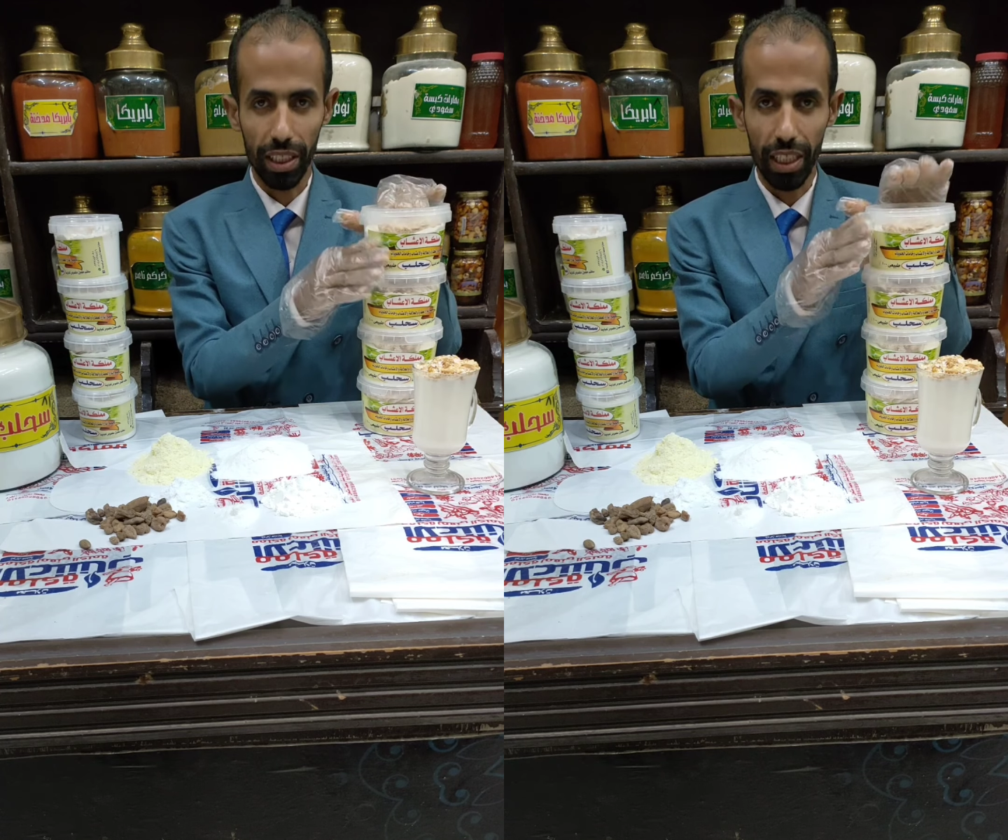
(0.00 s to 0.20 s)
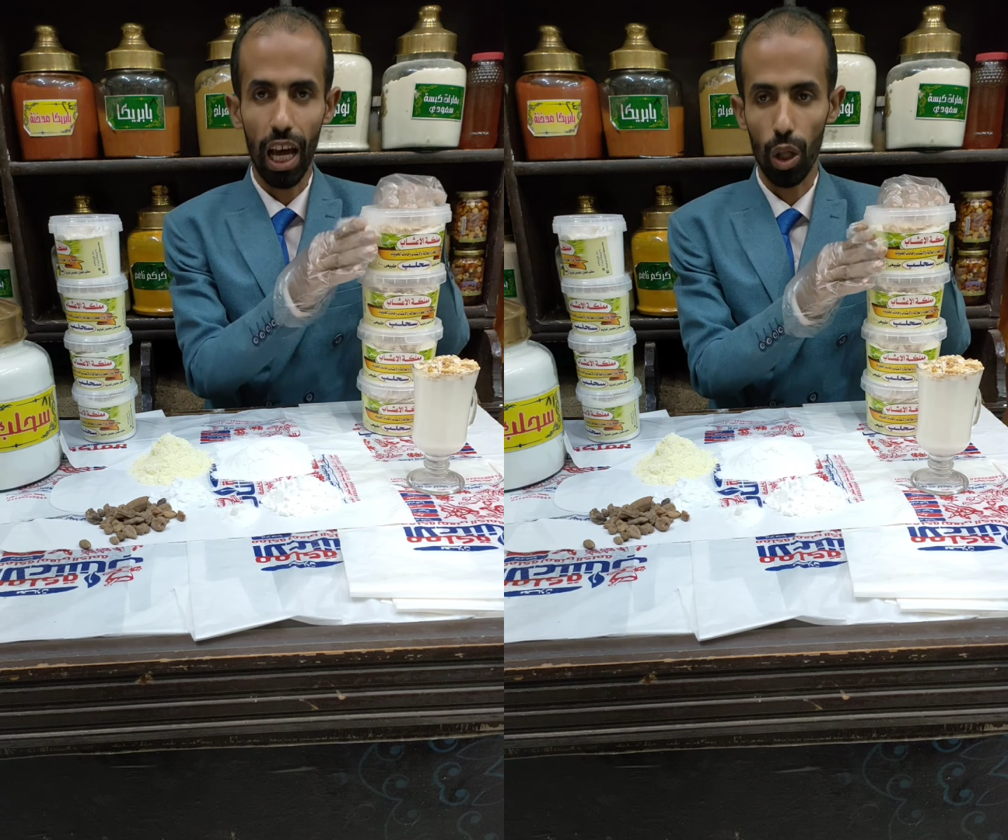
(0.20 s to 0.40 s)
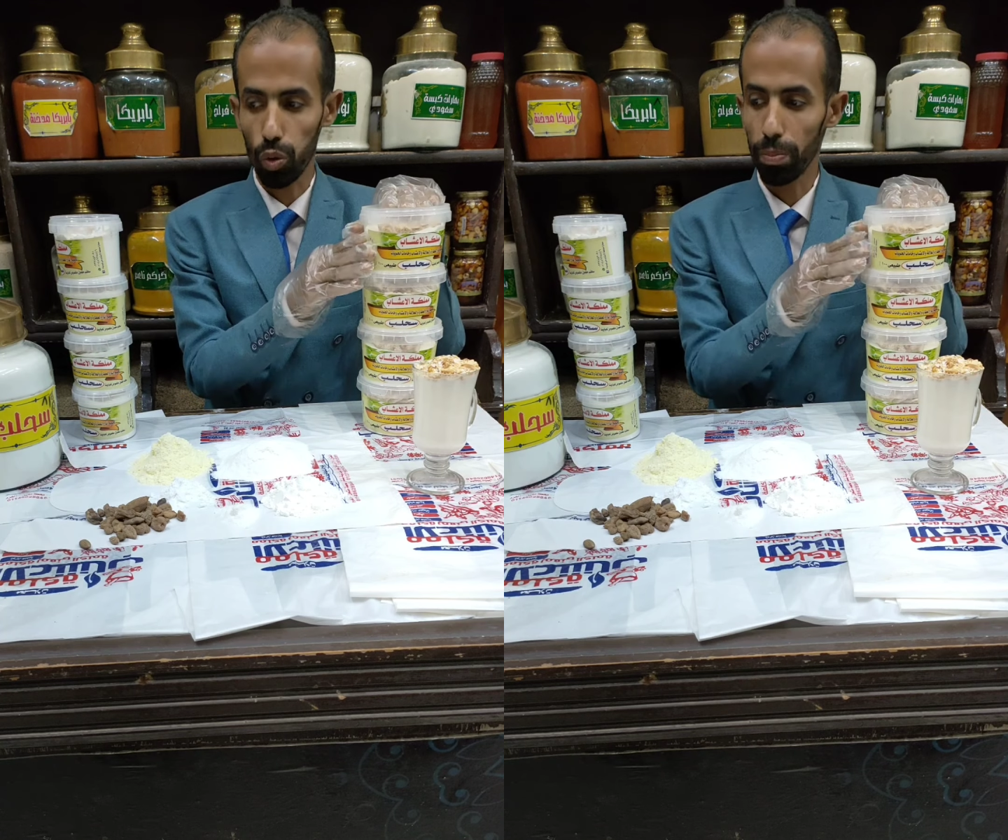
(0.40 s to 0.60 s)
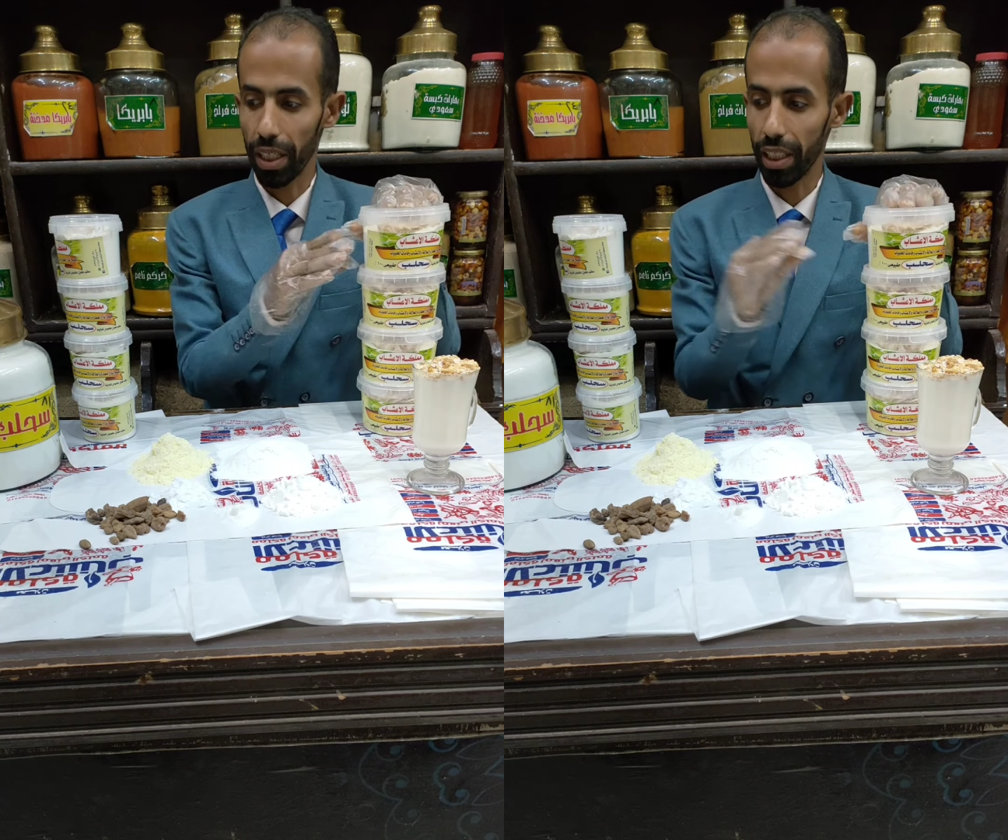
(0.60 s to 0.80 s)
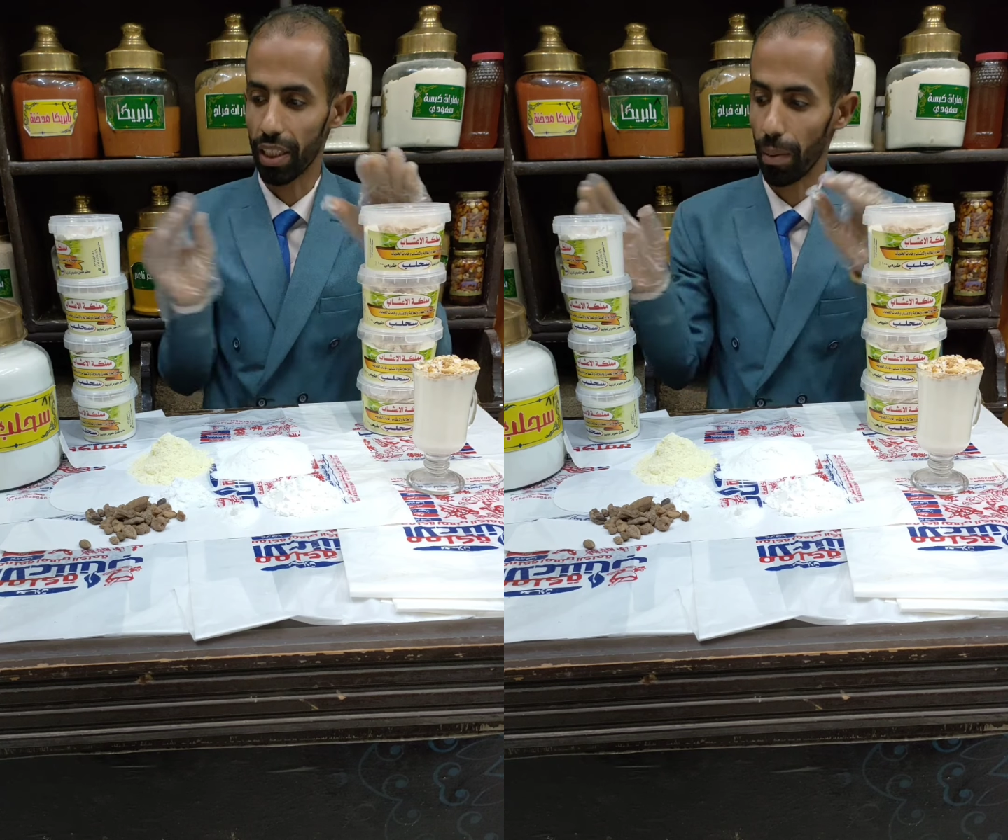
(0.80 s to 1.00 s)
جديد على طول
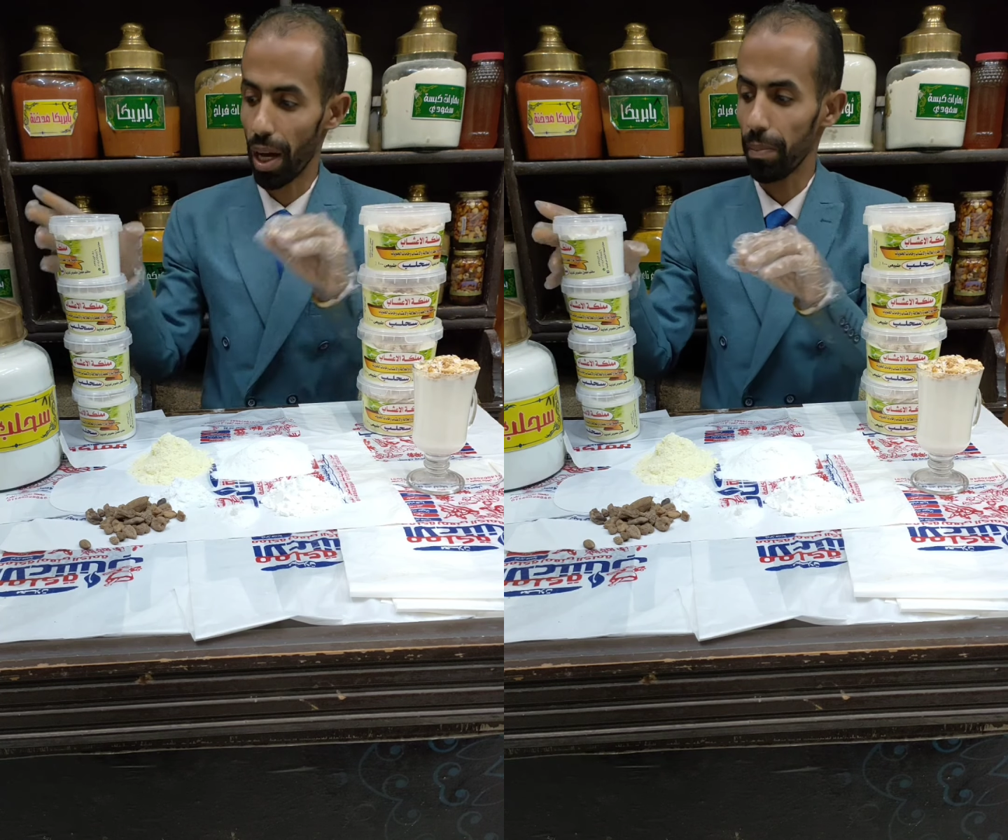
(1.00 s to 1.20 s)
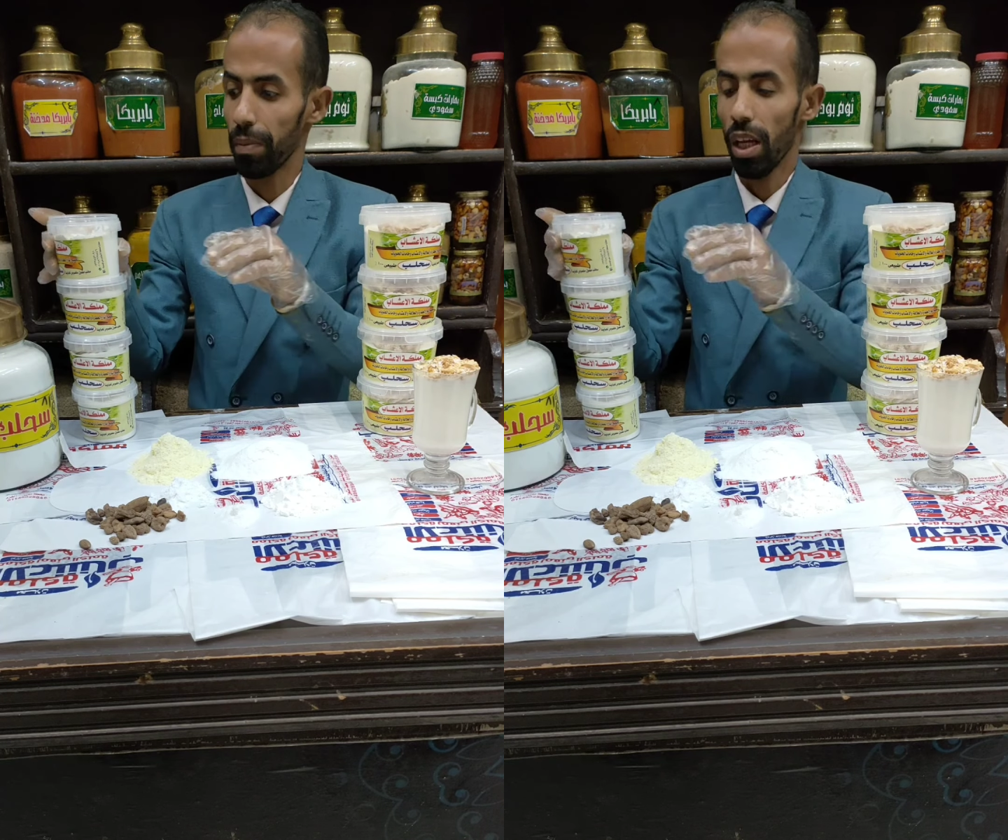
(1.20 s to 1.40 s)
بجديد تمام؟